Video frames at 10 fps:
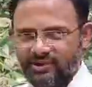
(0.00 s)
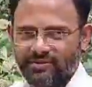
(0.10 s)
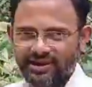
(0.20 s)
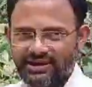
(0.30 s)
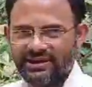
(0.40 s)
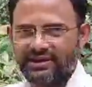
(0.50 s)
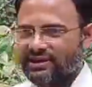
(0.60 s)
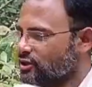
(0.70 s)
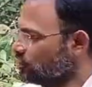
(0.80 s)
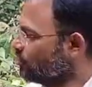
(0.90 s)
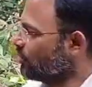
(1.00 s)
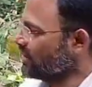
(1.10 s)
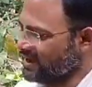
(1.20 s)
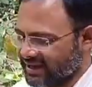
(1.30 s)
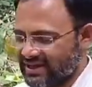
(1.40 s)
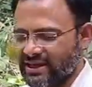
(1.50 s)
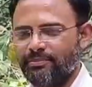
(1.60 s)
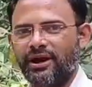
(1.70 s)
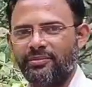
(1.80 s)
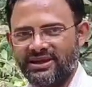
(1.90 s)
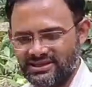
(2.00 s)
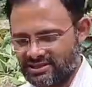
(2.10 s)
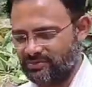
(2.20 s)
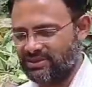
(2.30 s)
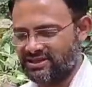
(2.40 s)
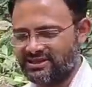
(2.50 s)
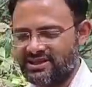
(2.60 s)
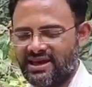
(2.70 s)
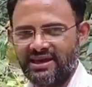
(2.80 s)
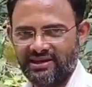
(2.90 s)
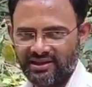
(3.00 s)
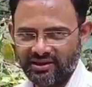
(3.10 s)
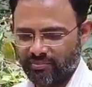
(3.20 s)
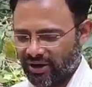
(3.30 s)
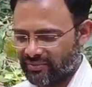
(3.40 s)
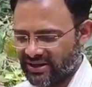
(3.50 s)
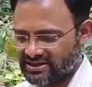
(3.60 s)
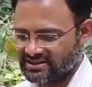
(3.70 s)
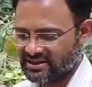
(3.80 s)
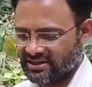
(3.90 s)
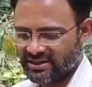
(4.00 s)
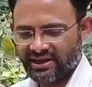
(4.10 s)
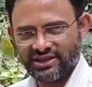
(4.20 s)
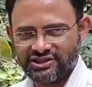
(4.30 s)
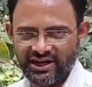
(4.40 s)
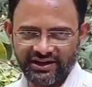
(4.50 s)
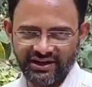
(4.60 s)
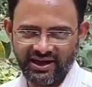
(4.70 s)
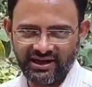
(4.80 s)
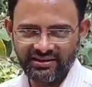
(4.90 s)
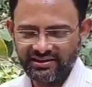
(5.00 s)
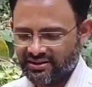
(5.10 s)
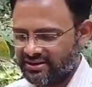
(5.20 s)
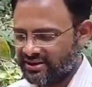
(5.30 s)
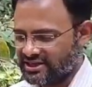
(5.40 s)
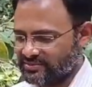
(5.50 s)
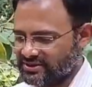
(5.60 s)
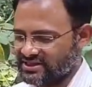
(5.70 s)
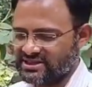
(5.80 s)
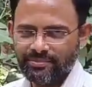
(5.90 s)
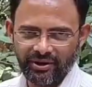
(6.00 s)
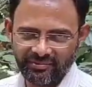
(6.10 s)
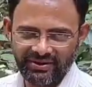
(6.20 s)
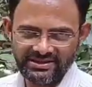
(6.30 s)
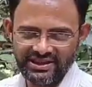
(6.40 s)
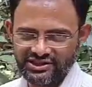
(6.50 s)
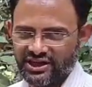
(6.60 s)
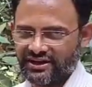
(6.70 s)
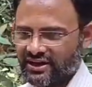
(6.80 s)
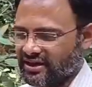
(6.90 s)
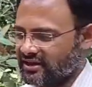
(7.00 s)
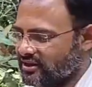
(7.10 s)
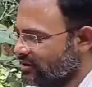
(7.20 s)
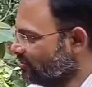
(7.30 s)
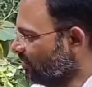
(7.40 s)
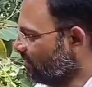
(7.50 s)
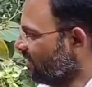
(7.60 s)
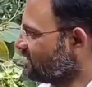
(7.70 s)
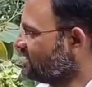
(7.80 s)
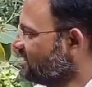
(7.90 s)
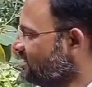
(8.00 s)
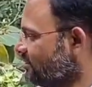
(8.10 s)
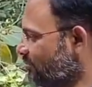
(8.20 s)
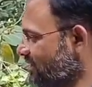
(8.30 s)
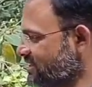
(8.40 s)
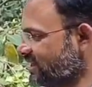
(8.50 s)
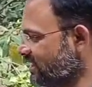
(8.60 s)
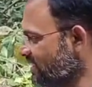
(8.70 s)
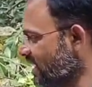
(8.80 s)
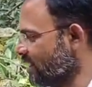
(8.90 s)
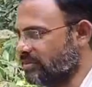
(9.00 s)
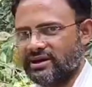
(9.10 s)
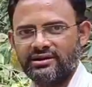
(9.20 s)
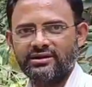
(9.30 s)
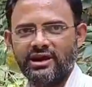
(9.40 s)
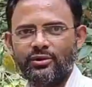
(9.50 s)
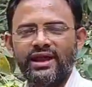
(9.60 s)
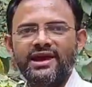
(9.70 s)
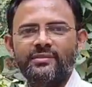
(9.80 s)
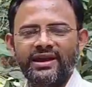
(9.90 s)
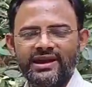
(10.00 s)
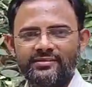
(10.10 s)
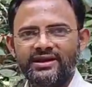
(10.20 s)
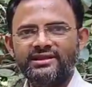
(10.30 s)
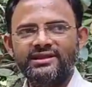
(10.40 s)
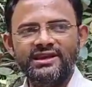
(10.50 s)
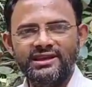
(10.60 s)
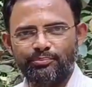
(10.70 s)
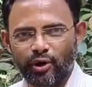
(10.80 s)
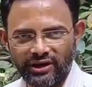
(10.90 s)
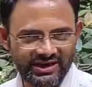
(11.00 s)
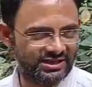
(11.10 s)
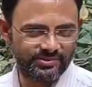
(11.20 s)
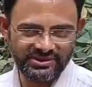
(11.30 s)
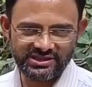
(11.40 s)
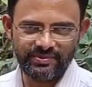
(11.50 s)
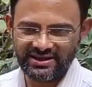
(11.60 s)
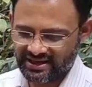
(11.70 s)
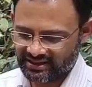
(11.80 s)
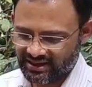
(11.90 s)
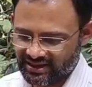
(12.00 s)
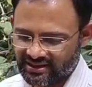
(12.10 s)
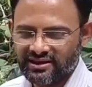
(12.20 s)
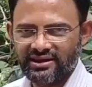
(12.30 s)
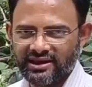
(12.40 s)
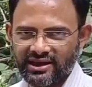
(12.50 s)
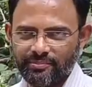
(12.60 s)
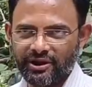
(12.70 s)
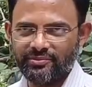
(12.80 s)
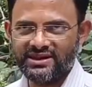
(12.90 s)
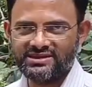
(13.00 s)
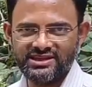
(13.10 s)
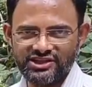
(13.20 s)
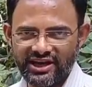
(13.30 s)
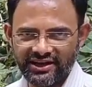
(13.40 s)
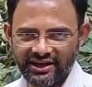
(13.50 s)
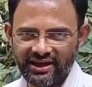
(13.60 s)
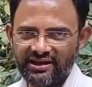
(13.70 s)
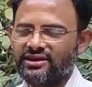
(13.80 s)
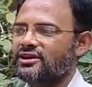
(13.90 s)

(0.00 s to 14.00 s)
नेम की बात करें तो बॉटनिकली ये बर्बेरिस स्पीसीज है बर्बेरिस एशियाटिका ये स्पीसीज है बर्बेरिस एशियाटिका बर्बेरिस की बेसिकली यहाँ पर गढ़वाल हिमालय में तीन इंपॉर्टेंट स्पीसीज पाई जाती हैं एक है बर्बेरिस एशियाटिका